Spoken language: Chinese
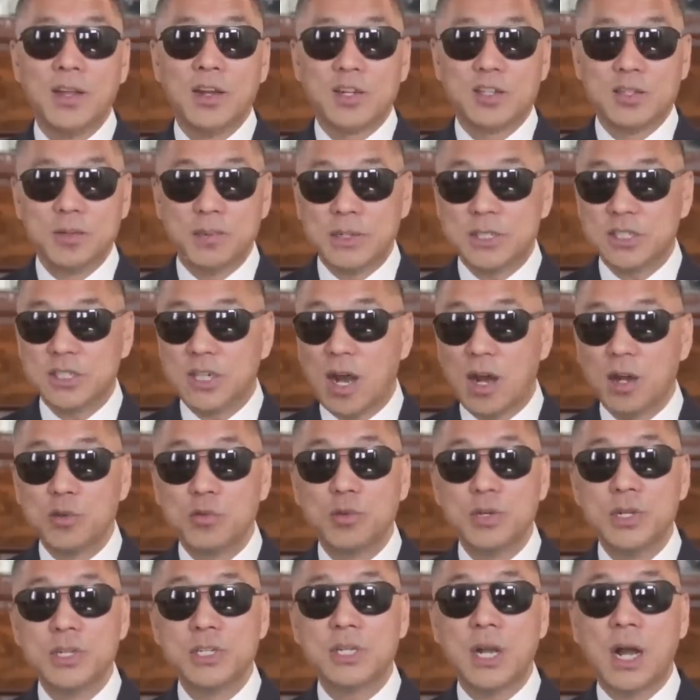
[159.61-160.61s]
什么长
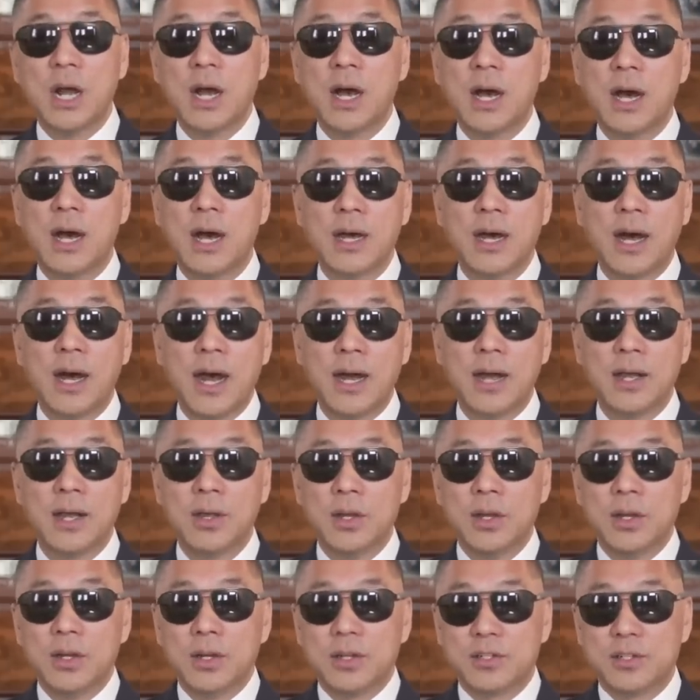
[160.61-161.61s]
春商行啊，
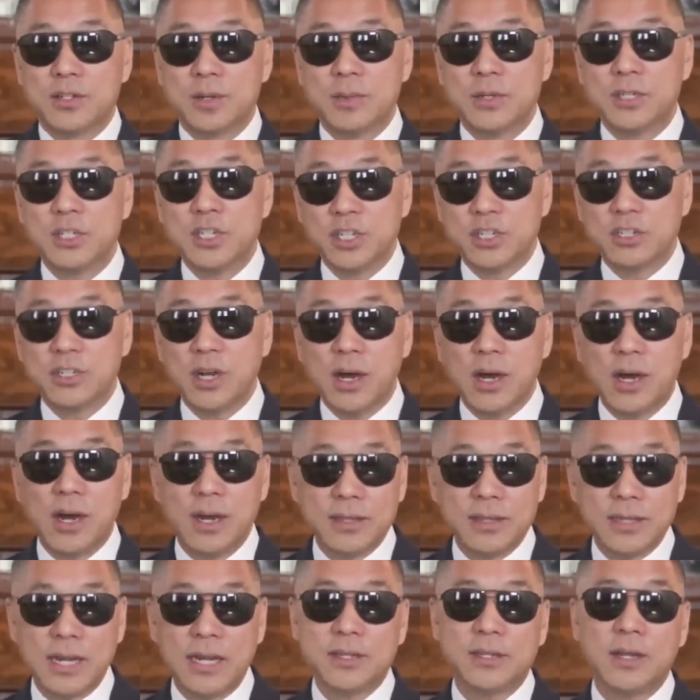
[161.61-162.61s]
什么这商
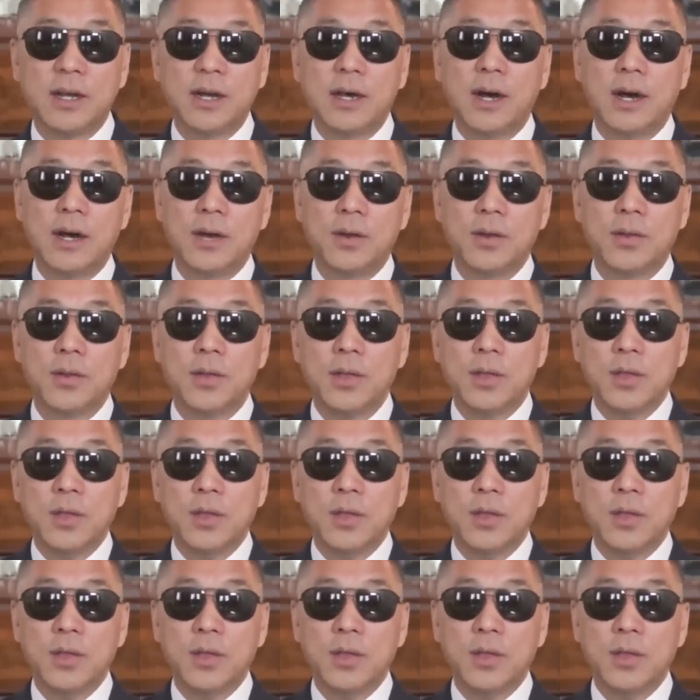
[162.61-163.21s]
行那商行，